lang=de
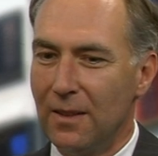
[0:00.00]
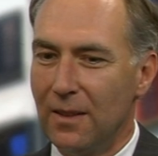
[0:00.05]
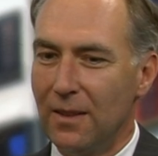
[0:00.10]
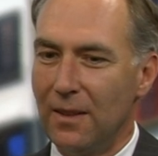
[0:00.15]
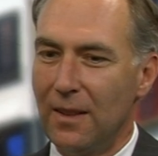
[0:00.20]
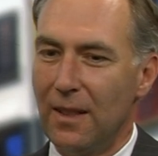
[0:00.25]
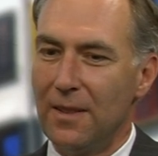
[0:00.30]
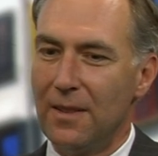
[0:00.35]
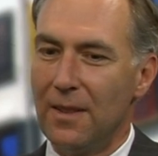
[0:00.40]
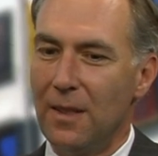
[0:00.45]

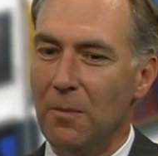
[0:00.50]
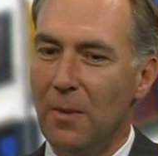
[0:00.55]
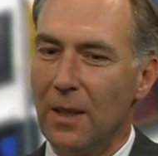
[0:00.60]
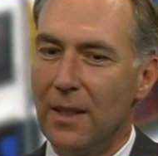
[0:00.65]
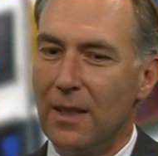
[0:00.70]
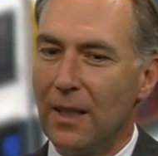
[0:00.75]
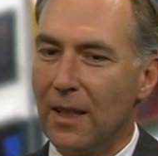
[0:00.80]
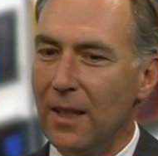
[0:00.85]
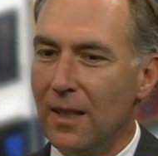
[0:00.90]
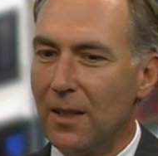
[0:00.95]

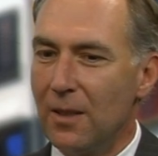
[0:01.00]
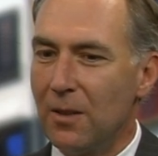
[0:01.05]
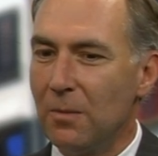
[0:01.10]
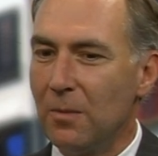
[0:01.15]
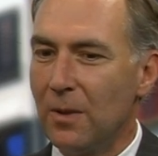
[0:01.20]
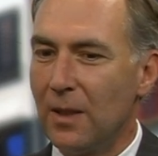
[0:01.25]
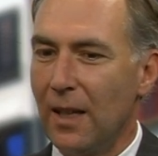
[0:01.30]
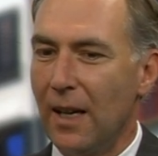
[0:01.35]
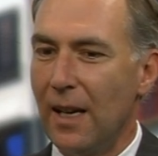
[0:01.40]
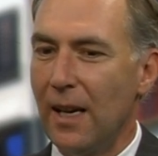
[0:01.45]
Asymmetrie
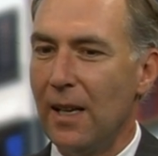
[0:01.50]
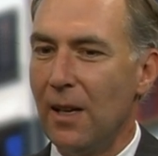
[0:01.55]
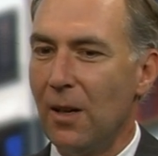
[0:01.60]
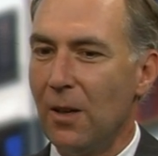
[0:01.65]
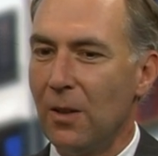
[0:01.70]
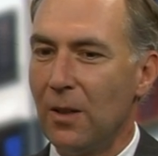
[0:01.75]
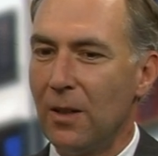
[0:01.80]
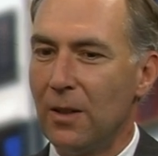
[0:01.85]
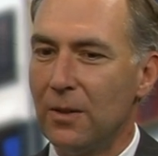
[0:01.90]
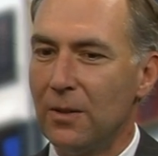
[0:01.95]
zum Teil
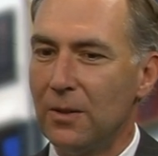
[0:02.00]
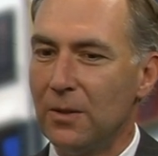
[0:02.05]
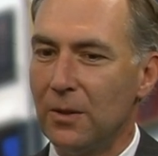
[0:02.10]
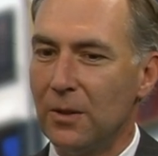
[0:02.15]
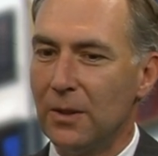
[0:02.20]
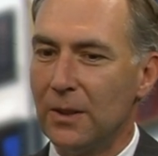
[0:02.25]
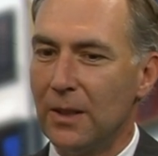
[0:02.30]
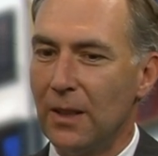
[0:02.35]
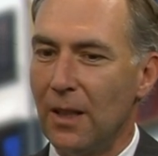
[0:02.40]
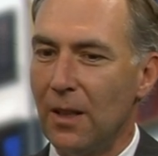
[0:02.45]
auch
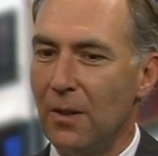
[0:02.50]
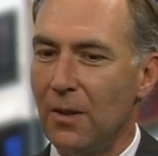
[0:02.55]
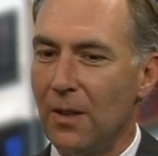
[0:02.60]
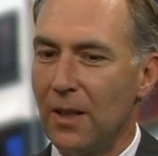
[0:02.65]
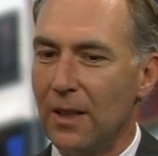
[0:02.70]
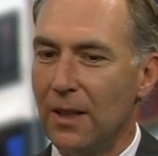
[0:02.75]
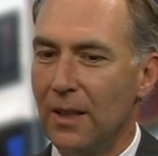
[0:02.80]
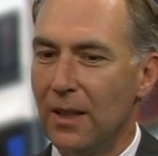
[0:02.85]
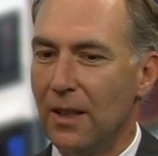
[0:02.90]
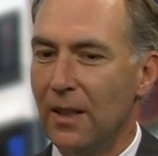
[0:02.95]
oder
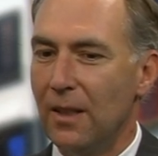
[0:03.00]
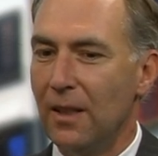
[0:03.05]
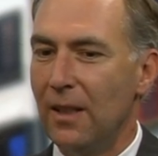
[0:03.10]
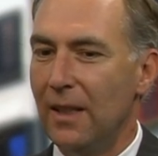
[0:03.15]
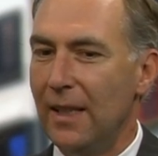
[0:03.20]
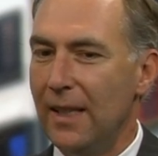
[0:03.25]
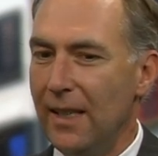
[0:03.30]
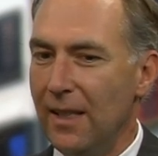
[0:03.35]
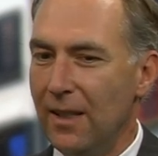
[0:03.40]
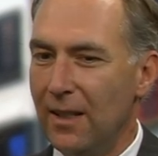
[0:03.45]
auch
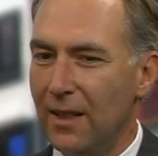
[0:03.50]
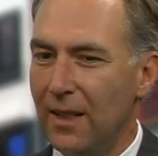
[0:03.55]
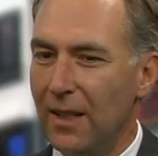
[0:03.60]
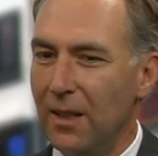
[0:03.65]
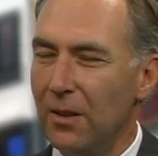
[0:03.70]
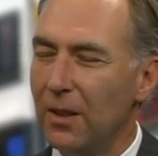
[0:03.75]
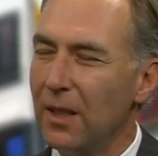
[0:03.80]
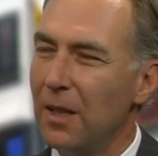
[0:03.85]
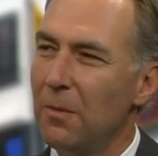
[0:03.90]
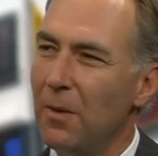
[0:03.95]

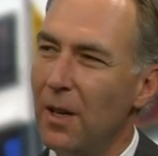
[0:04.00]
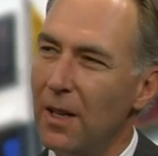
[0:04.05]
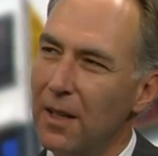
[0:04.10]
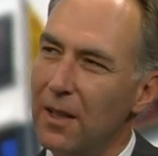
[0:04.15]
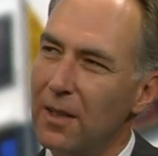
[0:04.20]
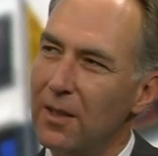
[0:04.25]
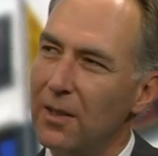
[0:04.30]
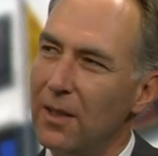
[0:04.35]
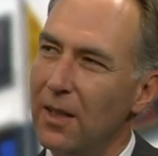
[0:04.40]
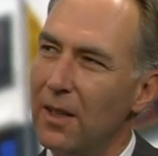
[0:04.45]
Lead-Chirurgie mache
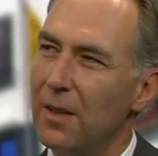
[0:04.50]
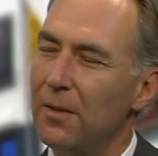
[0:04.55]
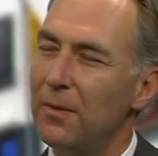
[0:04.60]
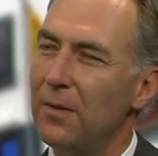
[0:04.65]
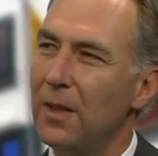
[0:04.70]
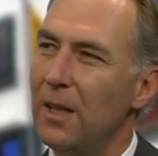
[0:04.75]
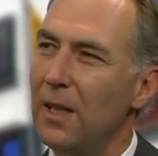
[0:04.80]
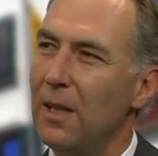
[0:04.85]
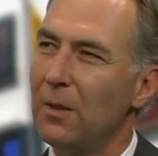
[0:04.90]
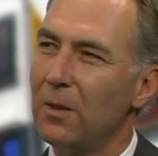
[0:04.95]
ich sehr
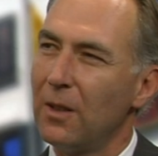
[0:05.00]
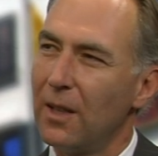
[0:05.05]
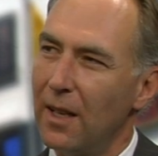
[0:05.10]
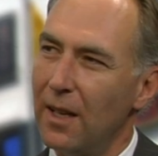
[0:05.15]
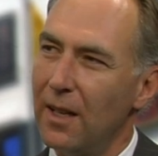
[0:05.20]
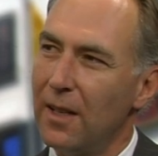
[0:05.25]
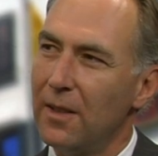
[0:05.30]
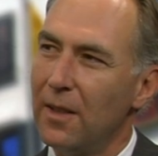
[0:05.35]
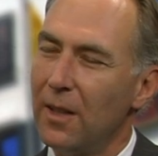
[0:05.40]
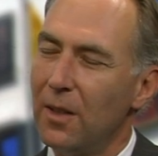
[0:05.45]
viel und
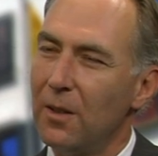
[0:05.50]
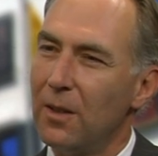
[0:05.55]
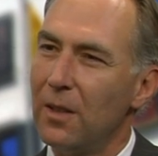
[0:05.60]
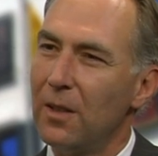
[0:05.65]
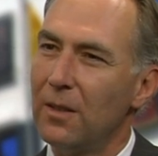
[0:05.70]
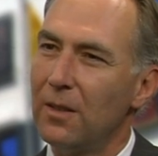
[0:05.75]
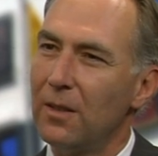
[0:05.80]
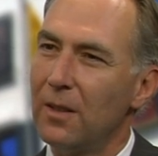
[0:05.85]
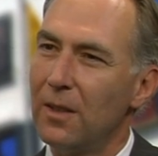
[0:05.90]
gern auch.